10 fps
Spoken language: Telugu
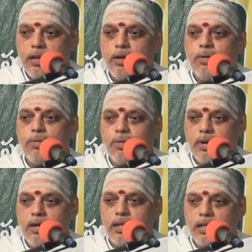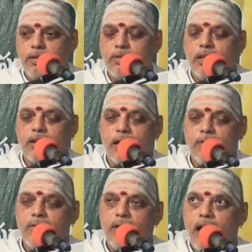రెండు కోట్లు అంటే ఏమిటి
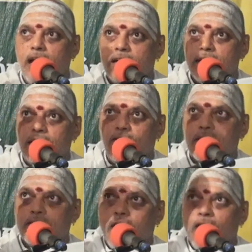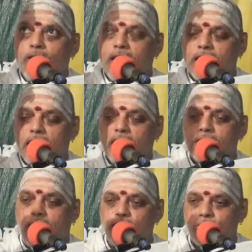అన్నారు అంటే ఒక తాడు
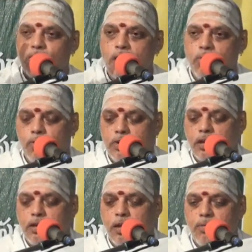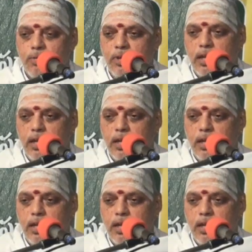కట్టడానికి అంచును ఒక కోటి అంటారు